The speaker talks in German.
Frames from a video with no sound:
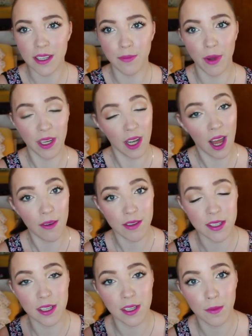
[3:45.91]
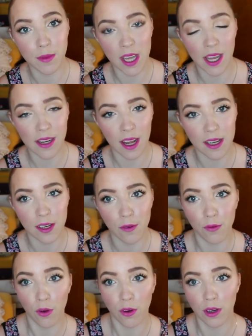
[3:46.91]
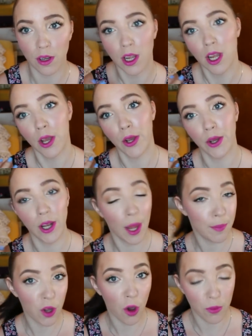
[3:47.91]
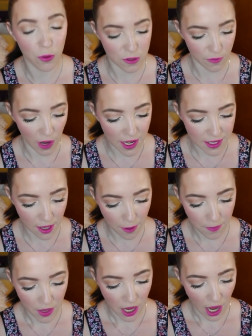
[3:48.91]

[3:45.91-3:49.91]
Ich meine, klar, wir sind in einem Zeitalter von einen ne, äh, Laptop und so weiter.